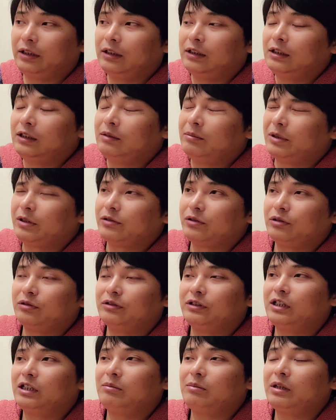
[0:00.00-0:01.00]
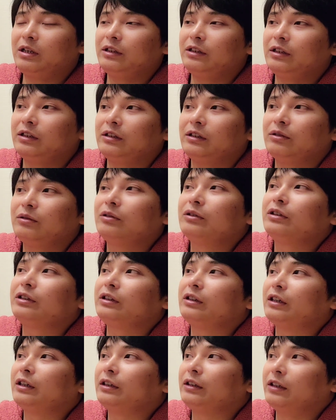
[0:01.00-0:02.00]
まあ、それぐらいマイナーな
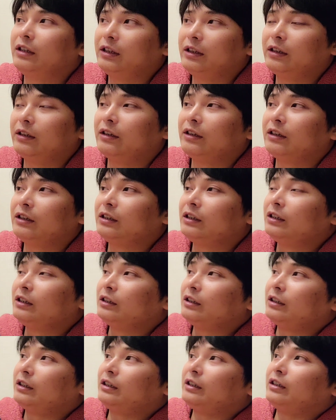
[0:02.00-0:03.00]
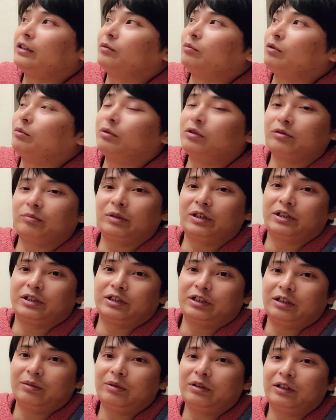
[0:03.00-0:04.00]
コインなんで、えー、もう僕まあ
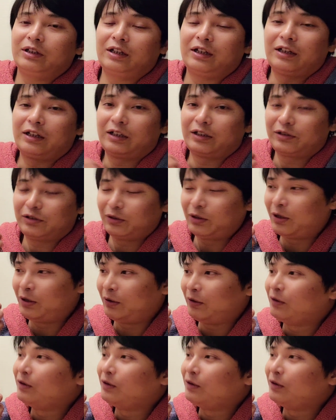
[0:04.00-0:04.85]
調べてないから、その、